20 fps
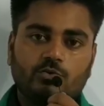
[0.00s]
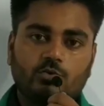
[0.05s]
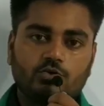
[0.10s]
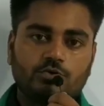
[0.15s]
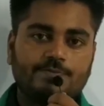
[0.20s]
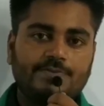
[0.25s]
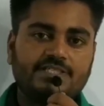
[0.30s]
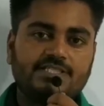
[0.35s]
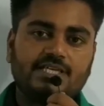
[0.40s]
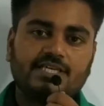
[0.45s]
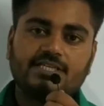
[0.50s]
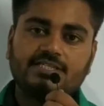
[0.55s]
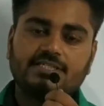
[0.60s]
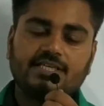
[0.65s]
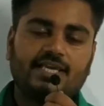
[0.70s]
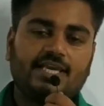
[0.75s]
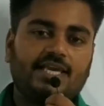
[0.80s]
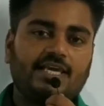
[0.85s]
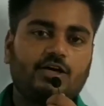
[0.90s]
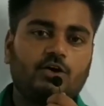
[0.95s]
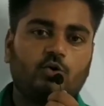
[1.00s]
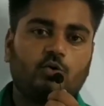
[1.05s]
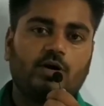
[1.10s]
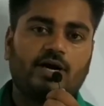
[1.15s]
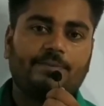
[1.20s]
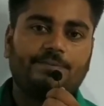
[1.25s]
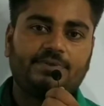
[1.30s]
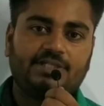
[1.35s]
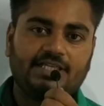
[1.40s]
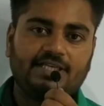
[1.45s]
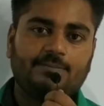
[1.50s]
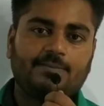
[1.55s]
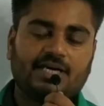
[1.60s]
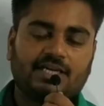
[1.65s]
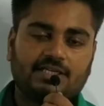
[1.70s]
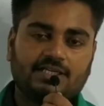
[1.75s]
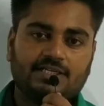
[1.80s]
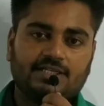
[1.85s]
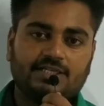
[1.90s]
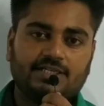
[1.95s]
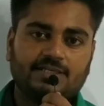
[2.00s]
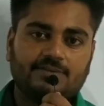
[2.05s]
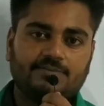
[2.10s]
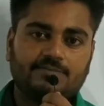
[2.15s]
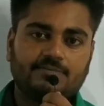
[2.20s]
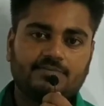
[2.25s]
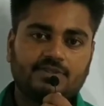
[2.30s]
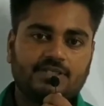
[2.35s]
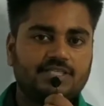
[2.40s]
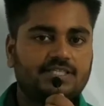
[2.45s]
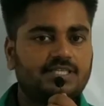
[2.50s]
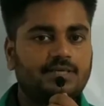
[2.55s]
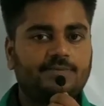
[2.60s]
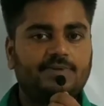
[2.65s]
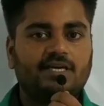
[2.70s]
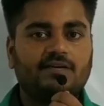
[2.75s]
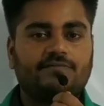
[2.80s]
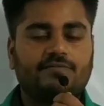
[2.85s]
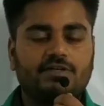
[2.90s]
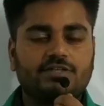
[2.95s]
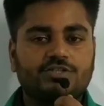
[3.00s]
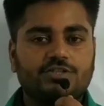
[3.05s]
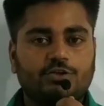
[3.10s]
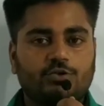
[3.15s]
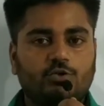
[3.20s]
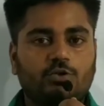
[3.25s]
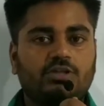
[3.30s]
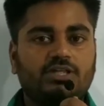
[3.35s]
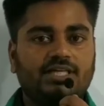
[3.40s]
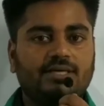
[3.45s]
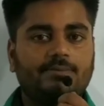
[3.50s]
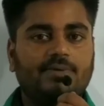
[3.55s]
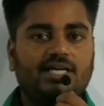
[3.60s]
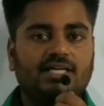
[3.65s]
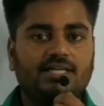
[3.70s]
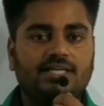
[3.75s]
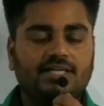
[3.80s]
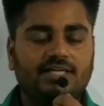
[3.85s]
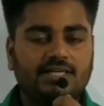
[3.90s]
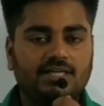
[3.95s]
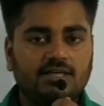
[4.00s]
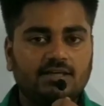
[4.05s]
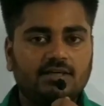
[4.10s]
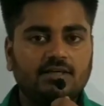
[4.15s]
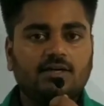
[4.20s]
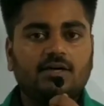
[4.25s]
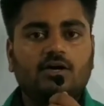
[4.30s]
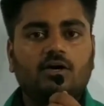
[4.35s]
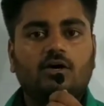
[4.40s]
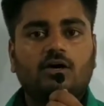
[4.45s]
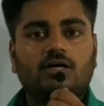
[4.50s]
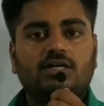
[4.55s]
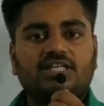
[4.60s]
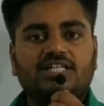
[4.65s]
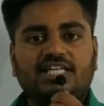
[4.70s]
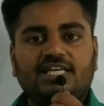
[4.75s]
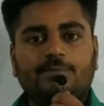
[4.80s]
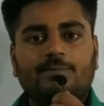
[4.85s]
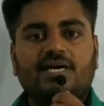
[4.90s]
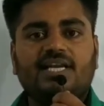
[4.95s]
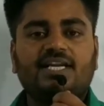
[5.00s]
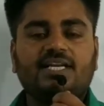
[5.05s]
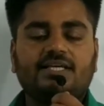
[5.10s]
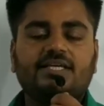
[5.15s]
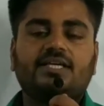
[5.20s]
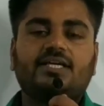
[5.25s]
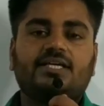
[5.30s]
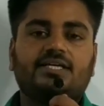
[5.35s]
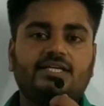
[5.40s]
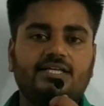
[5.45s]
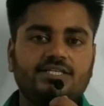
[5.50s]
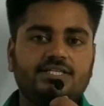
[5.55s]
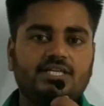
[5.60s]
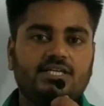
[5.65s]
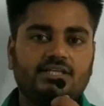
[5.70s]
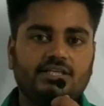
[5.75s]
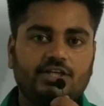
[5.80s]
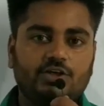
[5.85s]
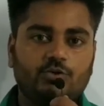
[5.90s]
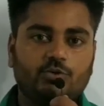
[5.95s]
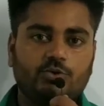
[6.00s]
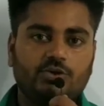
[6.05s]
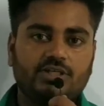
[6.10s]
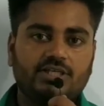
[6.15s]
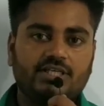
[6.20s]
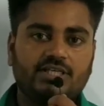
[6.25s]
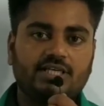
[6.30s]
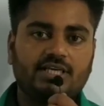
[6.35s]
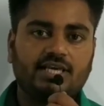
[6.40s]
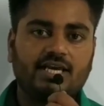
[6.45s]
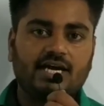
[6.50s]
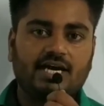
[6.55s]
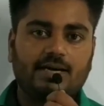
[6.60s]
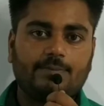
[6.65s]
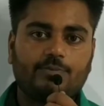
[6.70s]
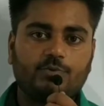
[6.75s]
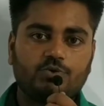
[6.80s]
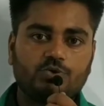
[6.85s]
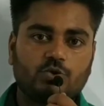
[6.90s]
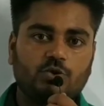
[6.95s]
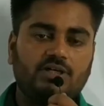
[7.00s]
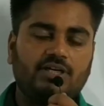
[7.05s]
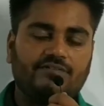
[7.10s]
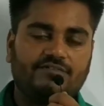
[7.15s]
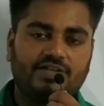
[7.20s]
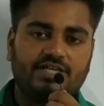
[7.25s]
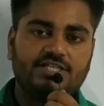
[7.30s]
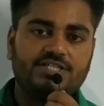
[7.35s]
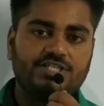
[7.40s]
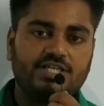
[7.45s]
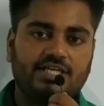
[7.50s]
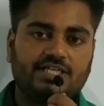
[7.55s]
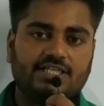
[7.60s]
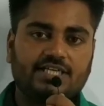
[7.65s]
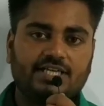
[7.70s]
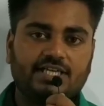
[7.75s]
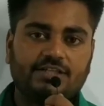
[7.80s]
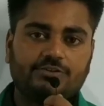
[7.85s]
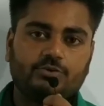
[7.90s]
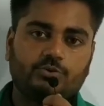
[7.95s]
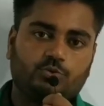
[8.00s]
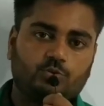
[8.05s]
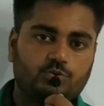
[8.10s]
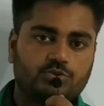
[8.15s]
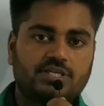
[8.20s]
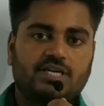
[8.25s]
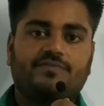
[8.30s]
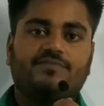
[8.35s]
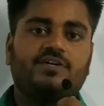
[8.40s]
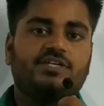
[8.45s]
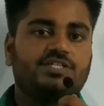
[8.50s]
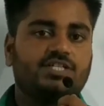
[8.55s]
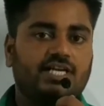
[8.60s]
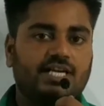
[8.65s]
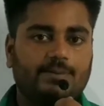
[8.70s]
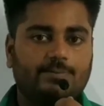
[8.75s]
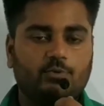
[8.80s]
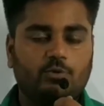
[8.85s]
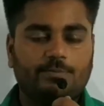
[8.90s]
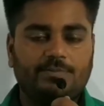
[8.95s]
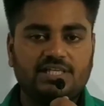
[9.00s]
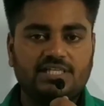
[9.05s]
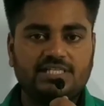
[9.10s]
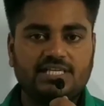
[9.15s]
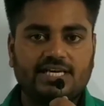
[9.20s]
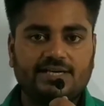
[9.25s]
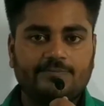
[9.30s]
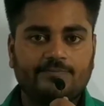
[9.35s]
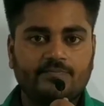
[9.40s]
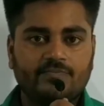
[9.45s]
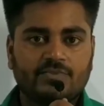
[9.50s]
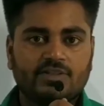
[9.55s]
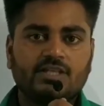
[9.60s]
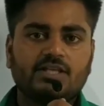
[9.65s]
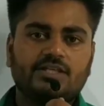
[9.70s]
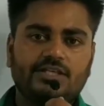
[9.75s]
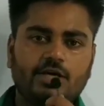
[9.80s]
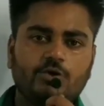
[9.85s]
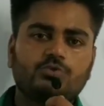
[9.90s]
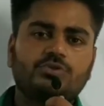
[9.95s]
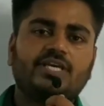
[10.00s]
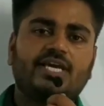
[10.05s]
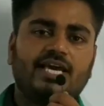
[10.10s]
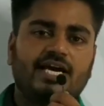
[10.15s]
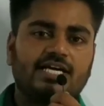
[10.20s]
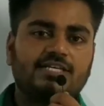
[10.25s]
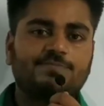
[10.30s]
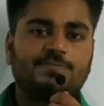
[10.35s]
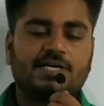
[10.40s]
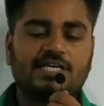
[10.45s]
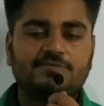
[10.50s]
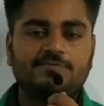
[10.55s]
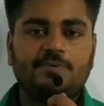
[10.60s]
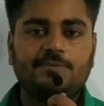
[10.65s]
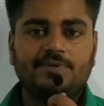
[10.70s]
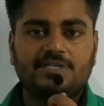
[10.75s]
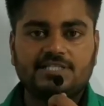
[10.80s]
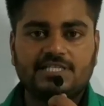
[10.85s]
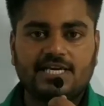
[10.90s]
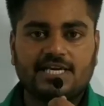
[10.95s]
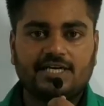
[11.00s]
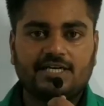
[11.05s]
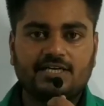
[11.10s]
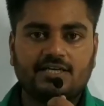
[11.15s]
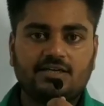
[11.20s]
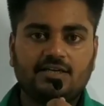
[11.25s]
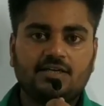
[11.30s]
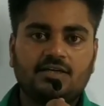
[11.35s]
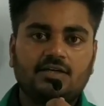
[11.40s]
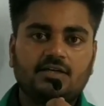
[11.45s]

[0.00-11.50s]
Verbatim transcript: उसमें से किसी एक को आप टी मान लेंगे किसी भी एक फंक्शन को टी मान लेंगे और टी मानने की कंडीशन ये होगी कि आप उसको डिफ्रेंशिएट करें तो दूसरा फंक्शन आपको मिल जाए या उसके आसपास भी मिल जाए अगर